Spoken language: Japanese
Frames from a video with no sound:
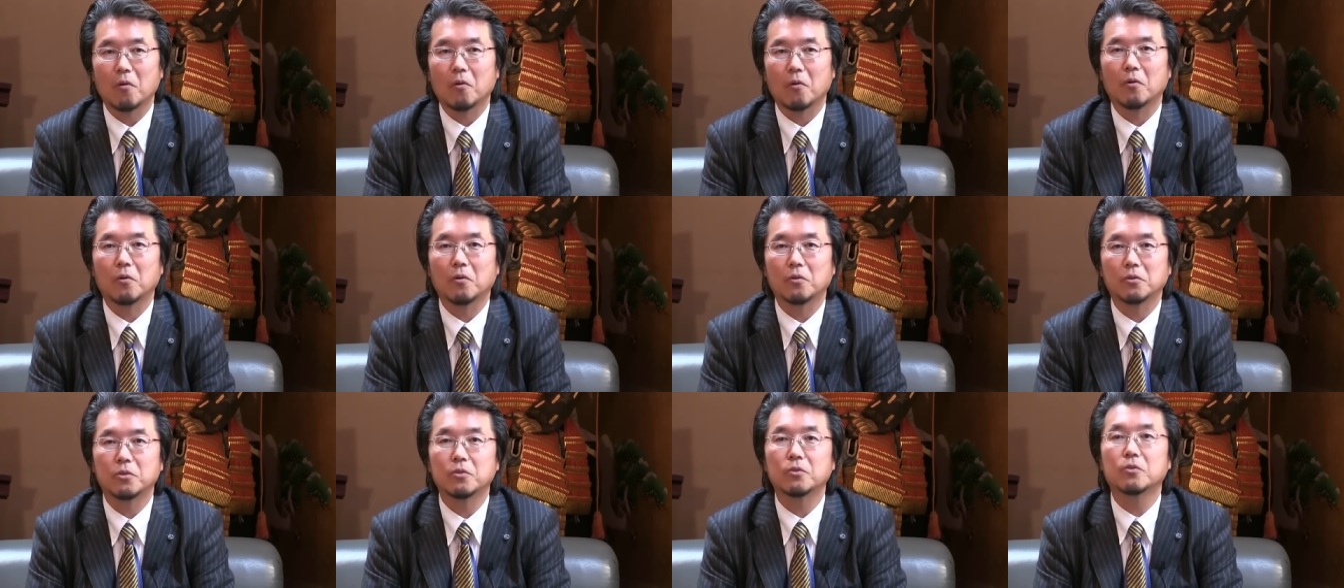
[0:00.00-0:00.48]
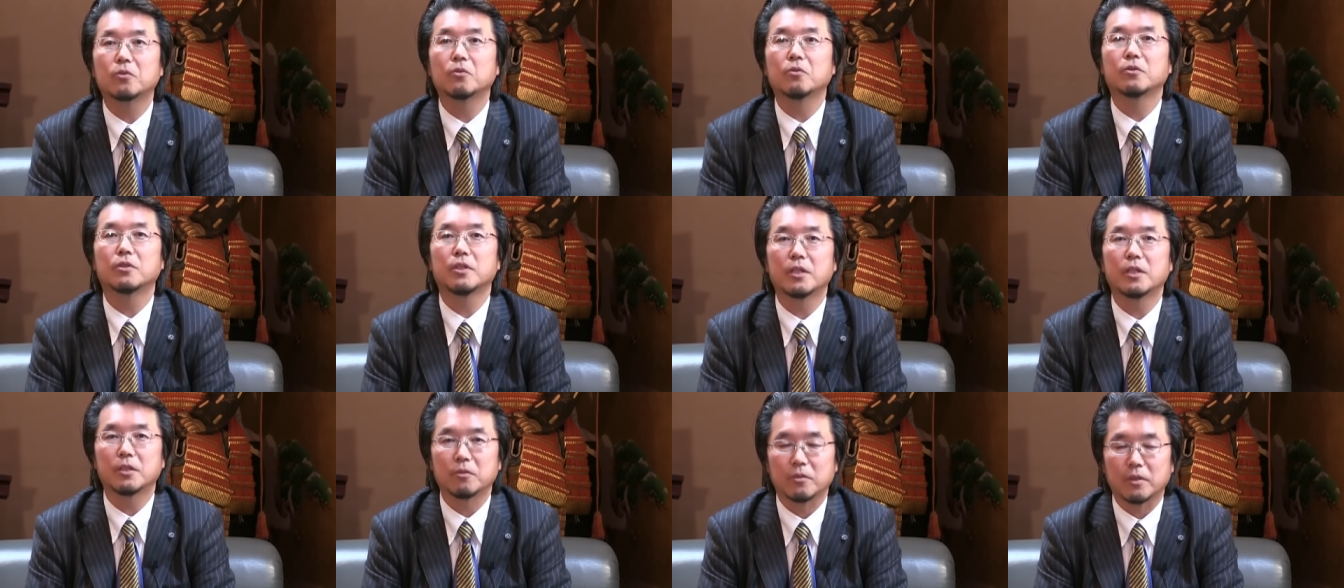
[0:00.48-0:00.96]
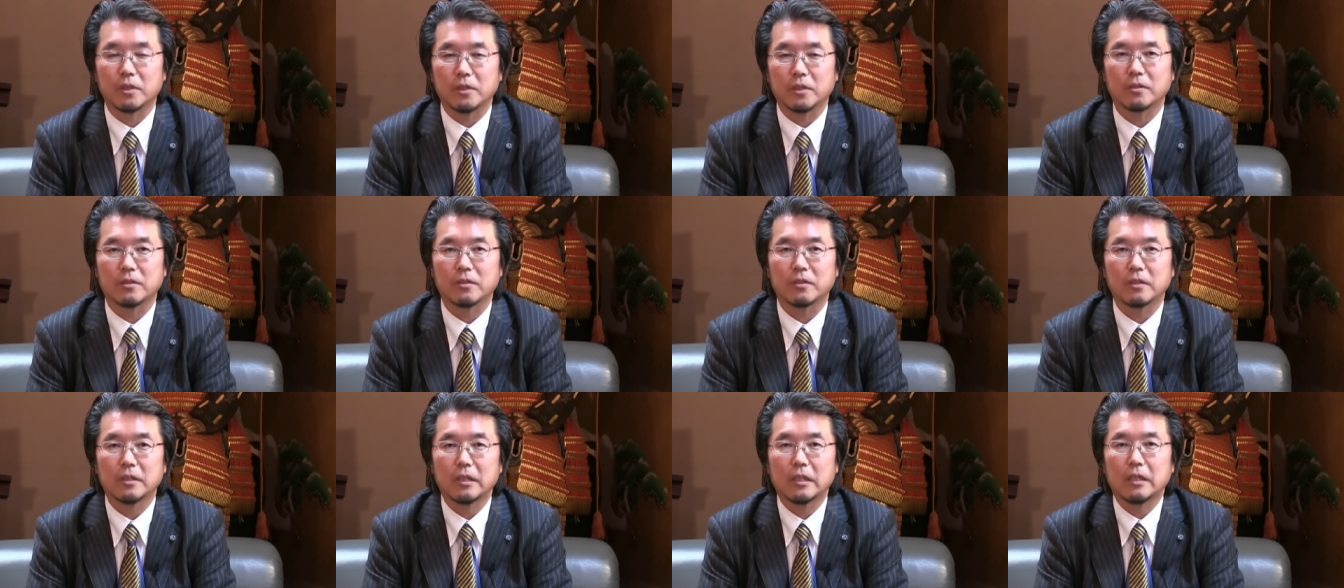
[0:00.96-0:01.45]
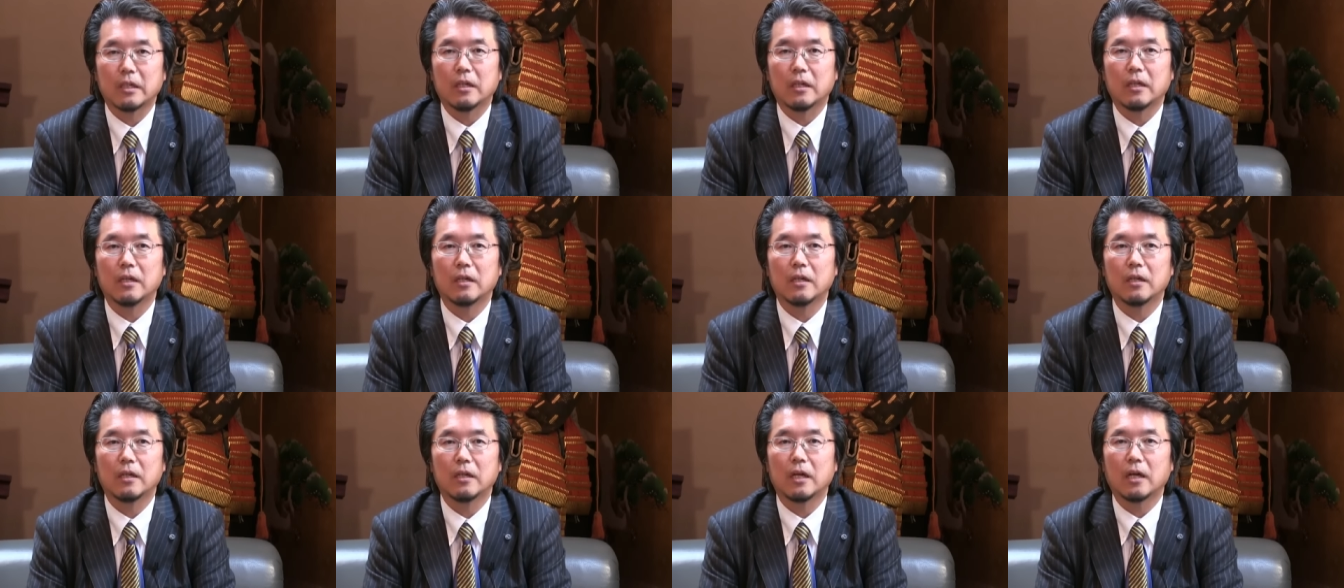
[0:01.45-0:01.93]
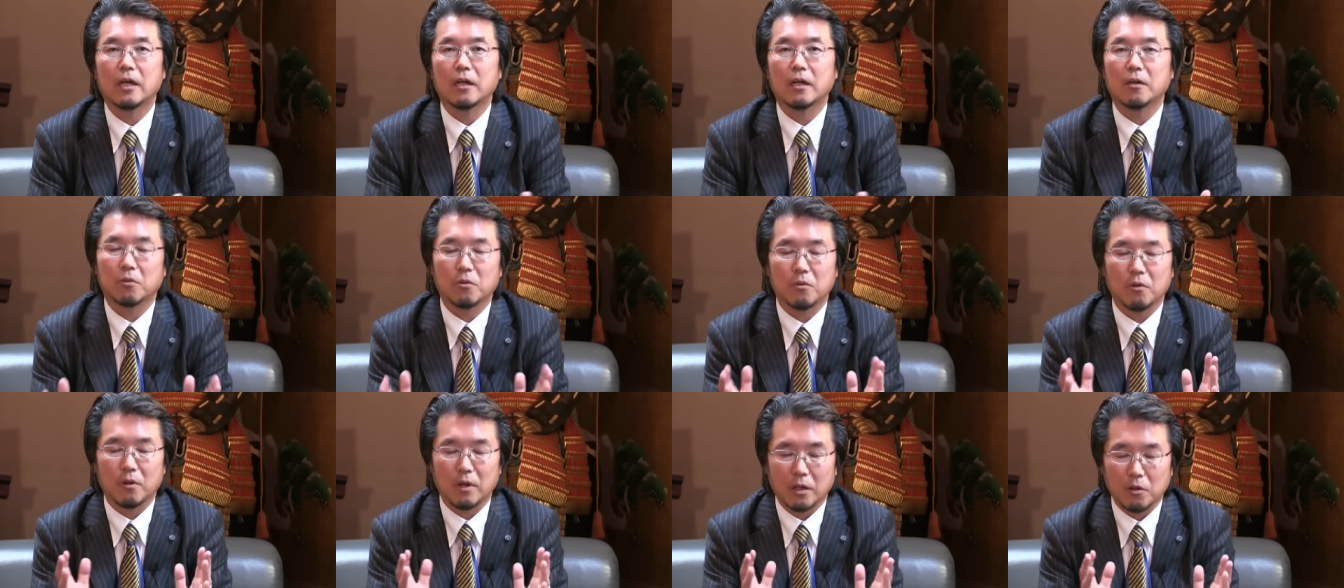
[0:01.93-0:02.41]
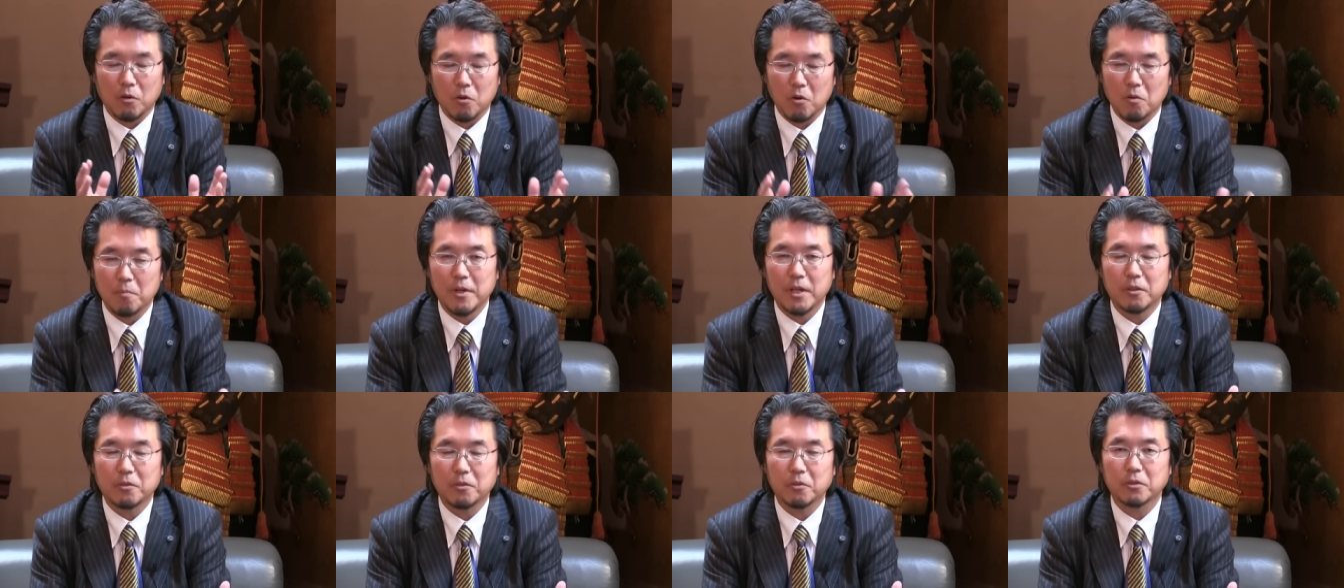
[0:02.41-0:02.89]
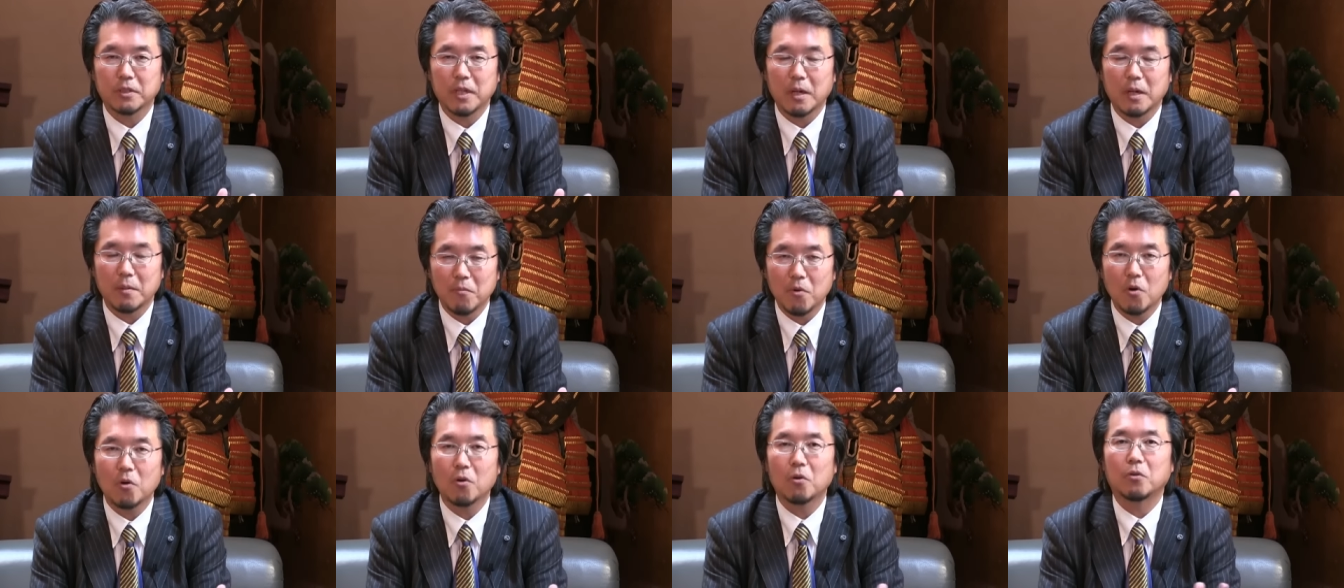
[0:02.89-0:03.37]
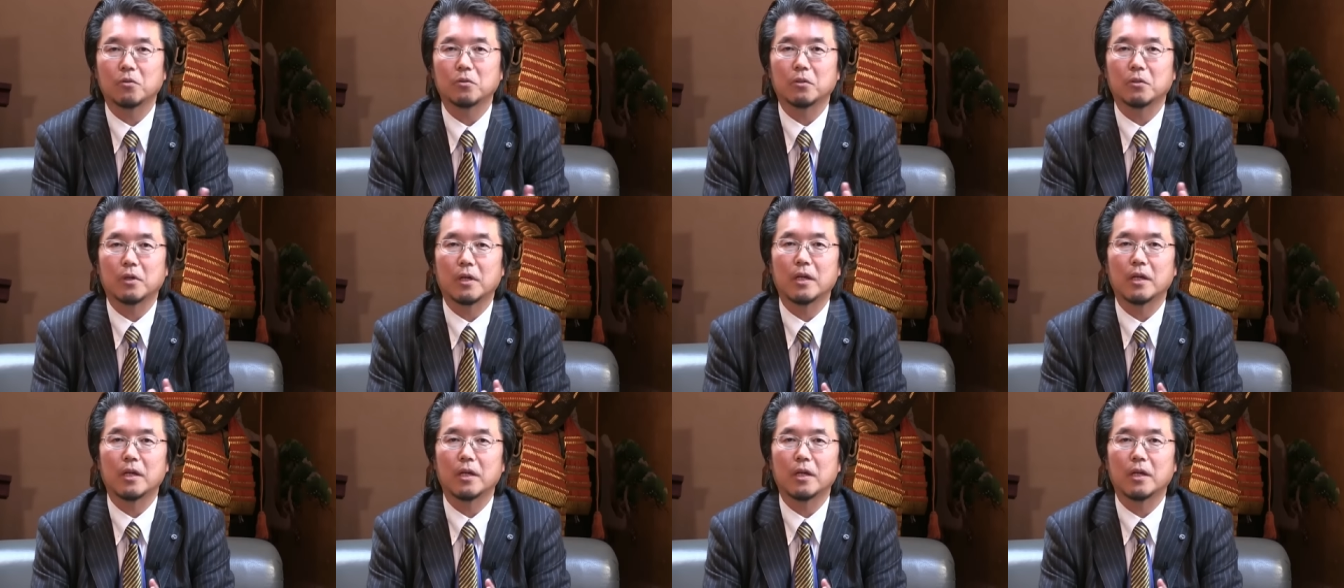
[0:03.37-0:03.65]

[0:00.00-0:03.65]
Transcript: 宗教政党です。えー、公明党さんも、